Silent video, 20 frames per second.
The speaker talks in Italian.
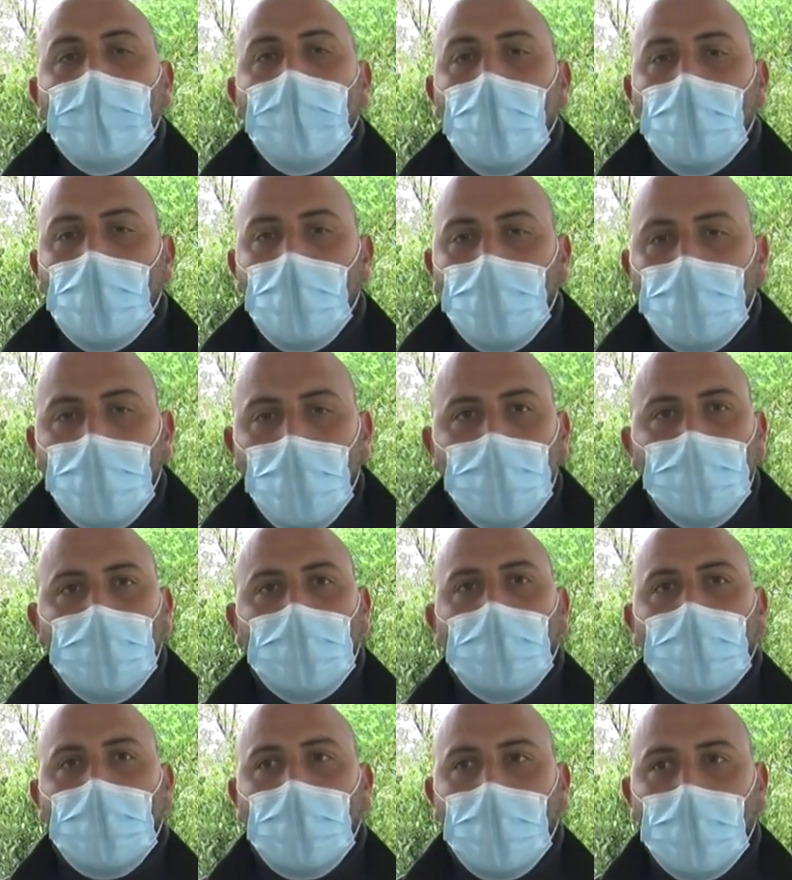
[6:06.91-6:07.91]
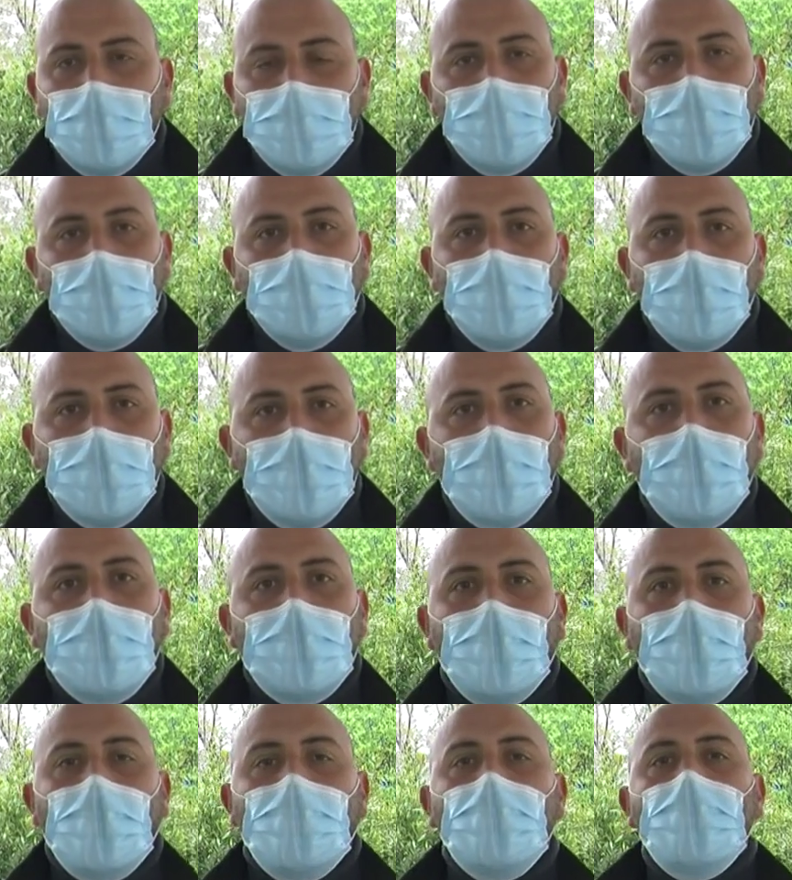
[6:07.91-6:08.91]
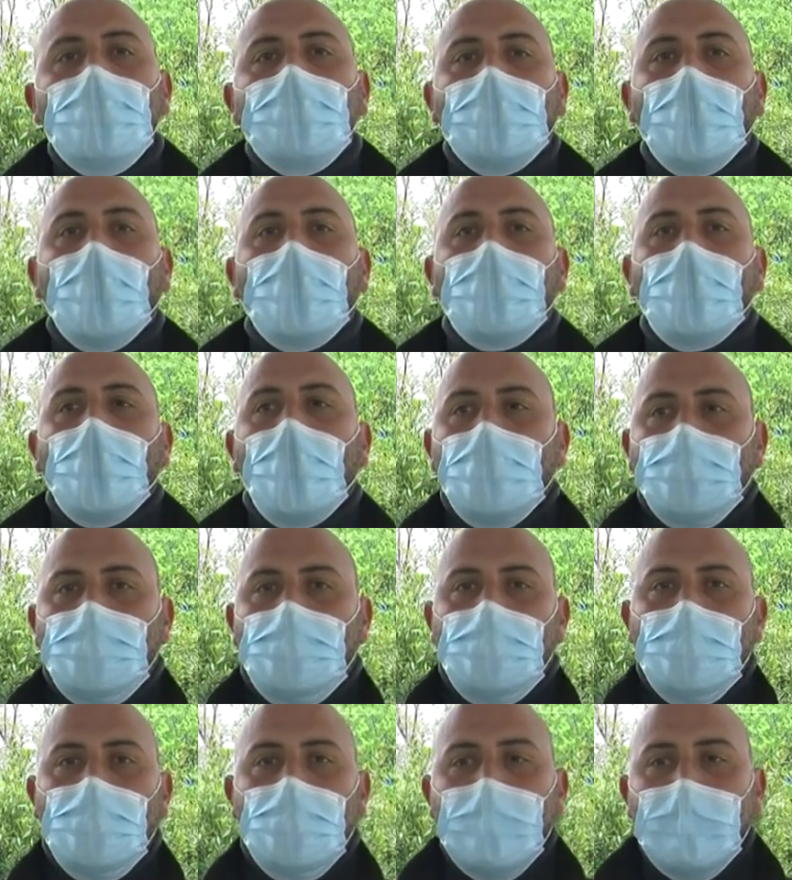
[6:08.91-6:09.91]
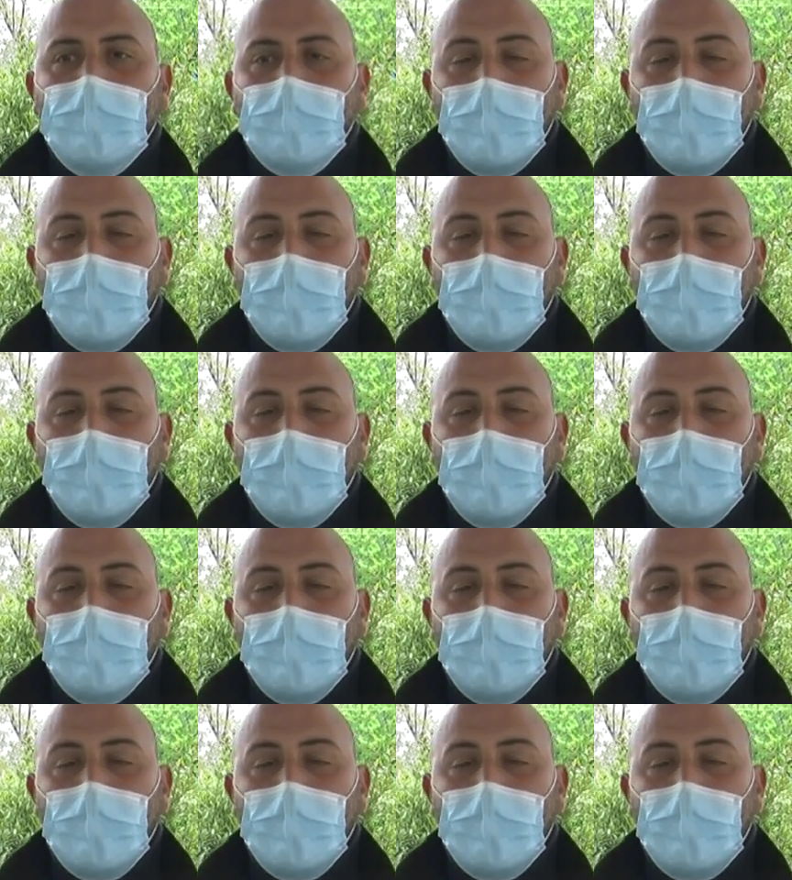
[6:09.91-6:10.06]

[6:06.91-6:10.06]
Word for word: era un punto di aggregazione giovanile che purtroppo oggi